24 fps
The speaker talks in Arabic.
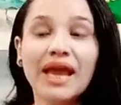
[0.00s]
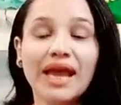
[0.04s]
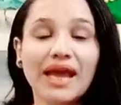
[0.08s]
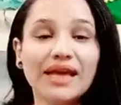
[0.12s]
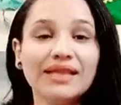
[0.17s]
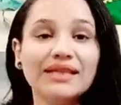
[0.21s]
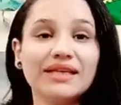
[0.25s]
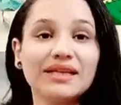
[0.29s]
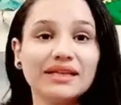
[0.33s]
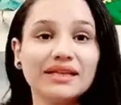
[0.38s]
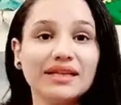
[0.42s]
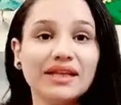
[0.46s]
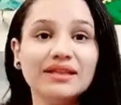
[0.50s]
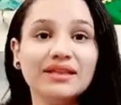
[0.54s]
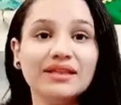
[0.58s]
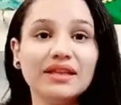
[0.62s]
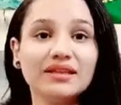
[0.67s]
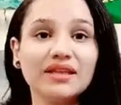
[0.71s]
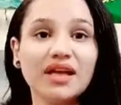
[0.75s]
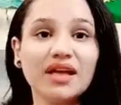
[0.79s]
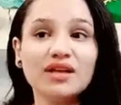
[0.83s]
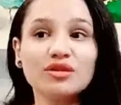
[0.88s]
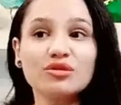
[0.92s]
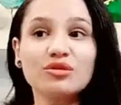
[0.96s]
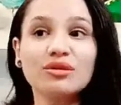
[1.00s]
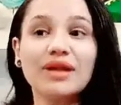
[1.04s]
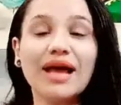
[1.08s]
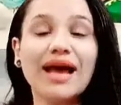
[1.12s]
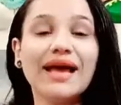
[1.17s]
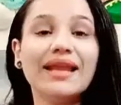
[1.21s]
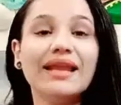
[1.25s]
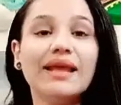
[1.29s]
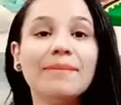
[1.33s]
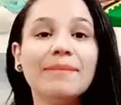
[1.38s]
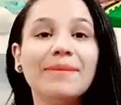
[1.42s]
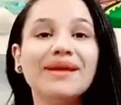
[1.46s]
قادر ان انت تحصل
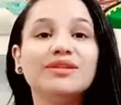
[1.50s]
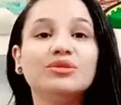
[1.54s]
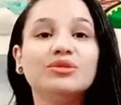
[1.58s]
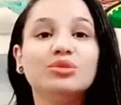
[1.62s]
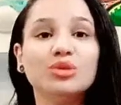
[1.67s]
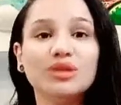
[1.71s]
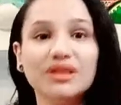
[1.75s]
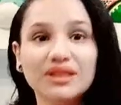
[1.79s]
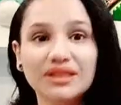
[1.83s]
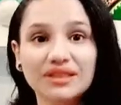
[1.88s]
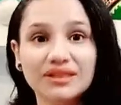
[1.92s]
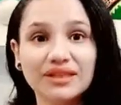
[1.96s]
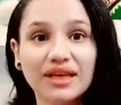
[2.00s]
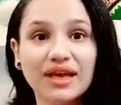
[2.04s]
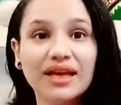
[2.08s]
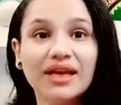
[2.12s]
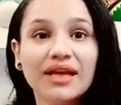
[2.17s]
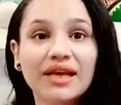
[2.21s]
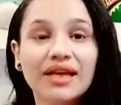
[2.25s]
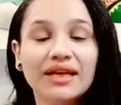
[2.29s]
على ما تريد